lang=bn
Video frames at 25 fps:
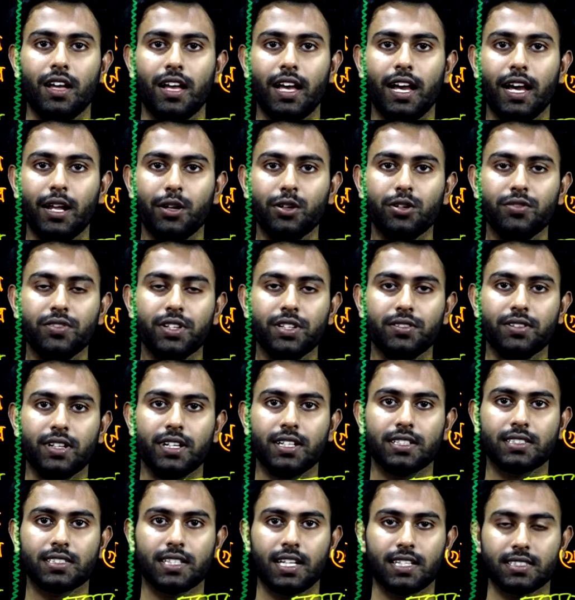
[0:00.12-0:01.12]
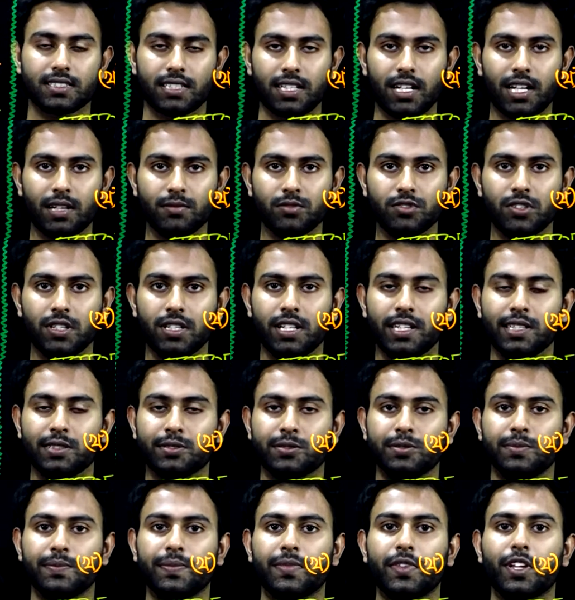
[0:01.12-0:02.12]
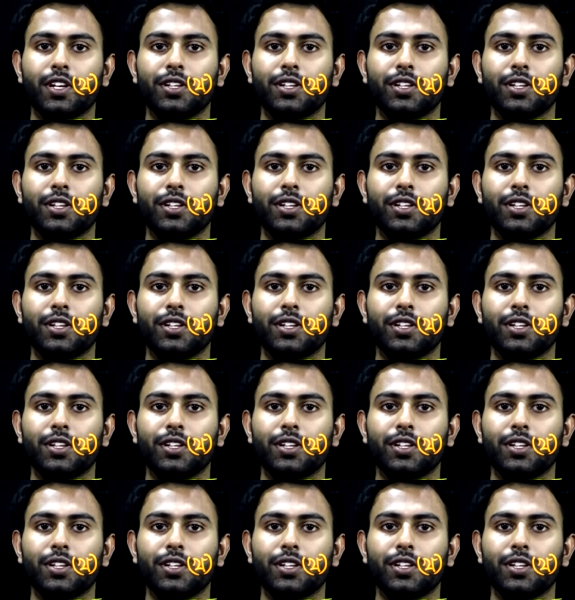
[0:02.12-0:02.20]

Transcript: হ্যালো ভিউয়ার্স আসসালামু আলাইকুম